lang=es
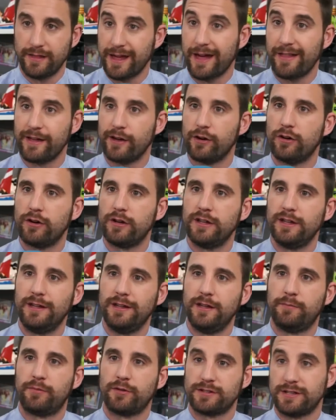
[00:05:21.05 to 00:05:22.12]
A día de hoy,
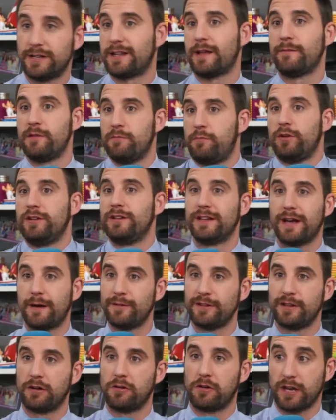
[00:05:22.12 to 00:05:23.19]
y por ser también
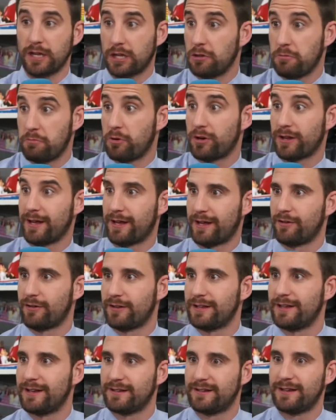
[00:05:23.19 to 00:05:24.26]
políticamente correcto, y porque creo
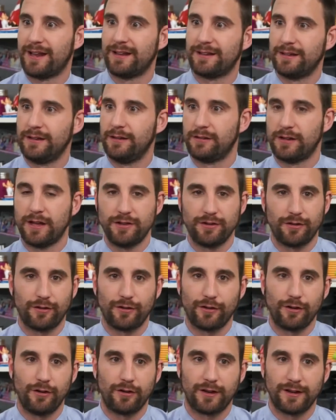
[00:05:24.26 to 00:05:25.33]
que tiene que ser así, o sea, yo
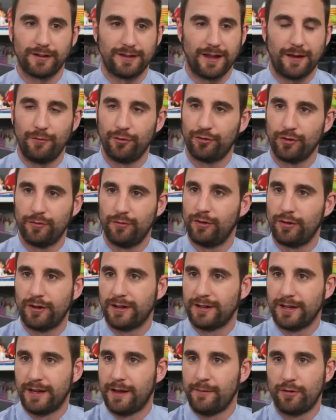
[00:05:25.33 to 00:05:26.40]
creo que los que estamos somos los
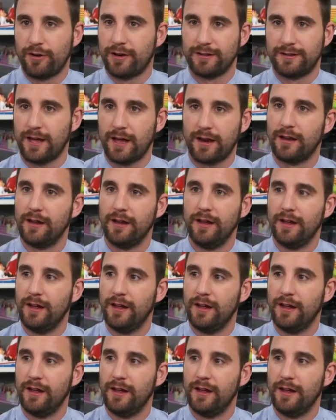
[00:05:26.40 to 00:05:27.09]
que teníamos que estar.